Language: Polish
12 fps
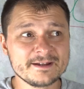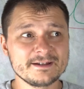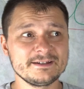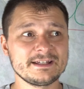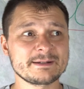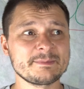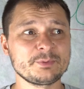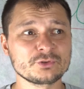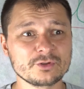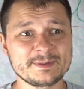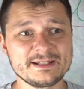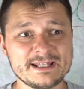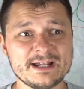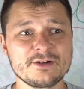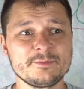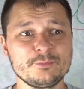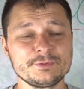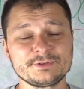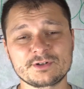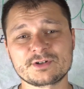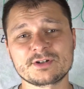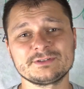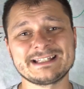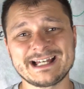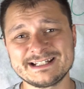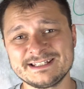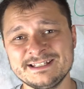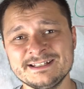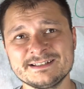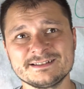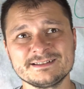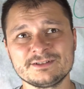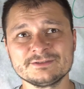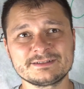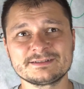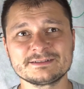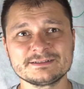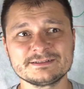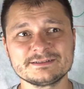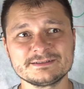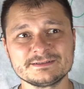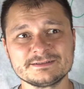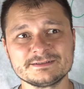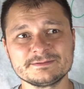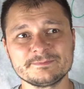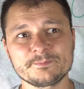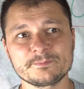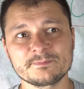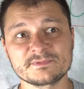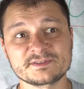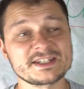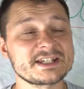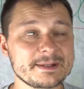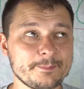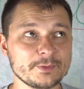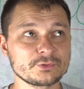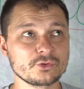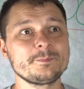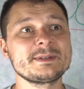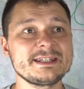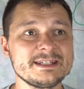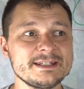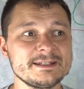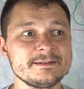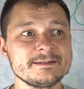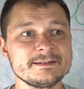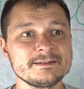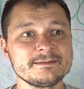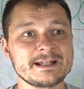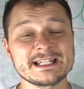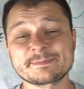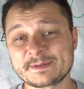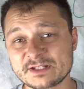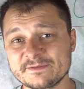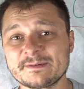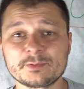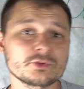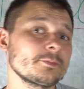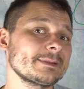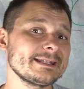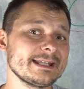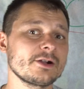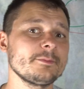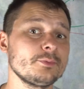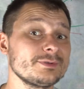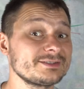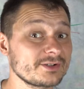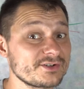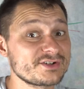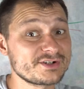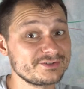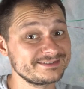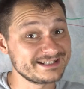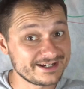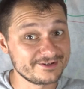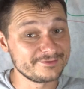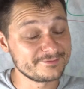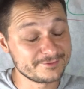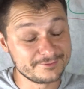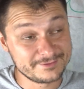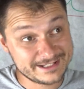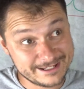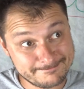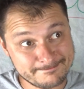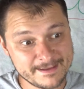E, jakby podróbki Lego były droższe od Ali, e, od y, w sensie podróbki, yy, AliExpressowe podróbki Lego były droższe od Lego w ogóle.